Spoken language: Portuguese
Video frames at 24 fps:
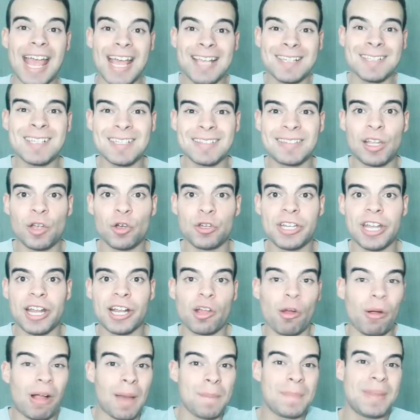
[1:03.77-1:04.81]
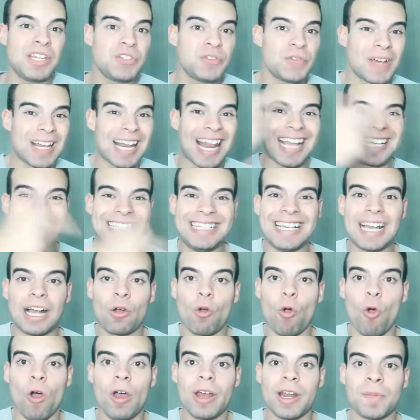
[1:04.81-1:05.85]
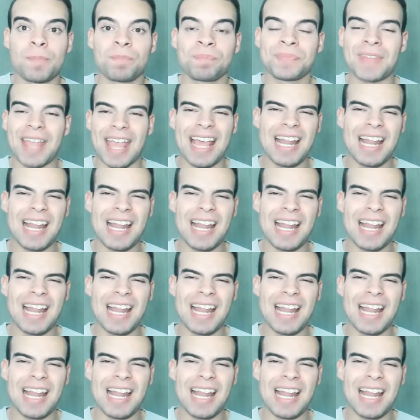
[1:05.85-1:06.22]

Essa teoria que eu acabei de falar aqui agora,